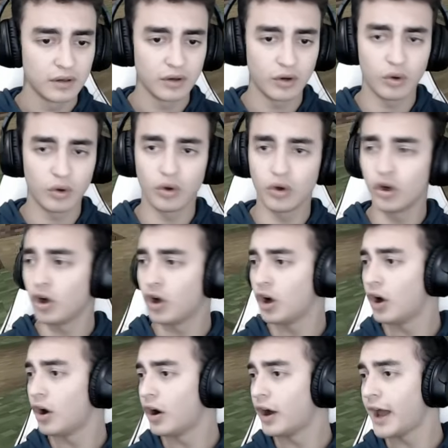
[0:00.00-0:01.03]

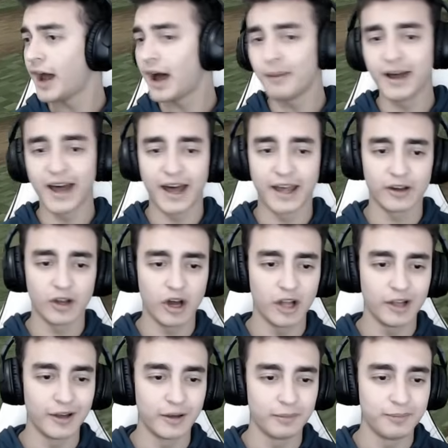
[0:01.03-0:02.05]
Oo Yağmur
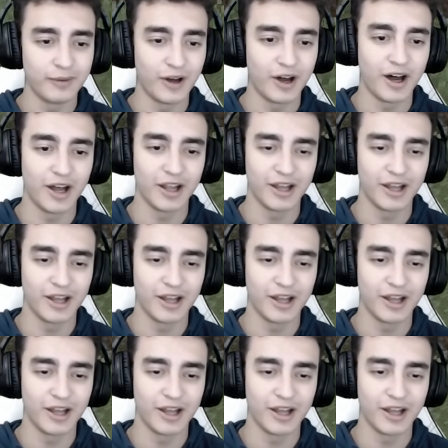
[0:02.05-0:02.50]
oğlum oğlum.